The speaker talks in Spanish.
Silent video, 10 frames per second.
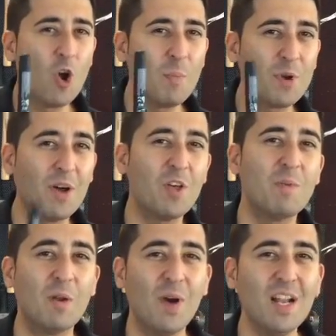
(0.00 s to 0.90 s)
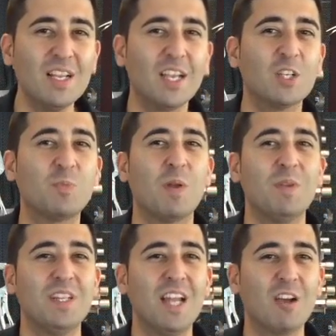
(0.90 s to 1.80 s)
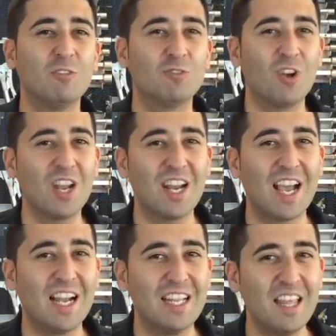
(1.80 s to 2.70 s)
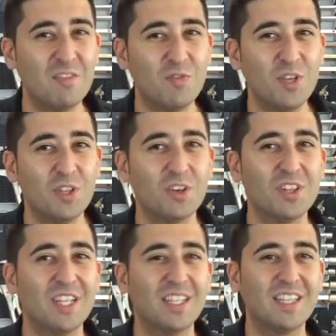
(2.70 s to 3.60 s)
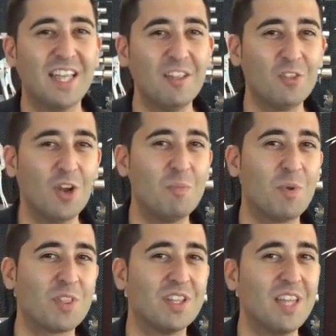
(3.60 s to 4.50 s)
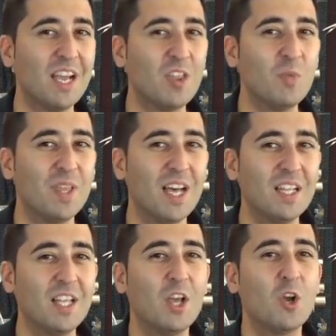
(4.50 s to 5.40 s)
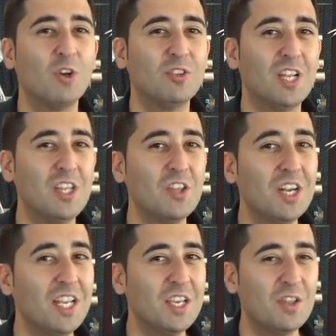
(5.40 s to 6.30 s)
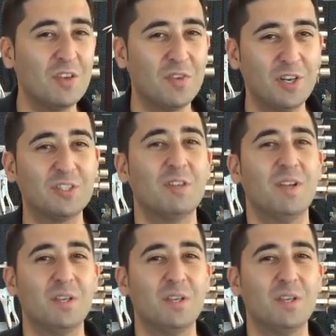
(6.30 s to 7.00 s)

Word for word: Un comprobador manual que nos permitirá controlar la calidad de fluido detectando el porcentaje de humedad contenido en el líquido de frenos